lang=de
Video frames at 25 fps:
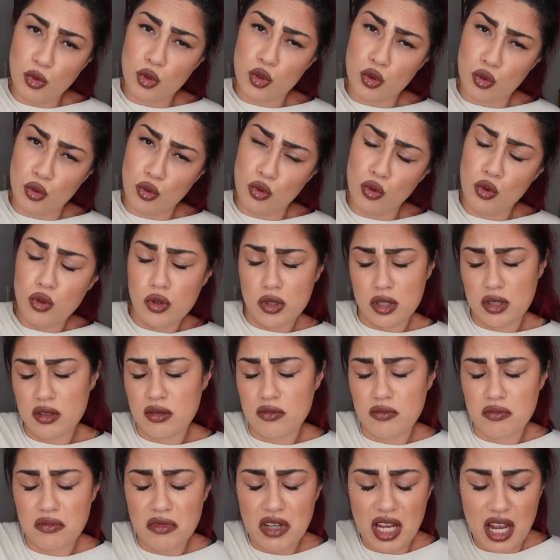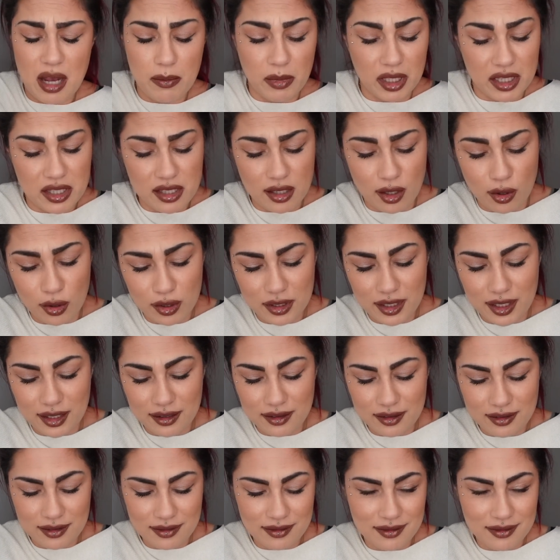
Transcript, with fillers: muskulös kann man es auch nennen.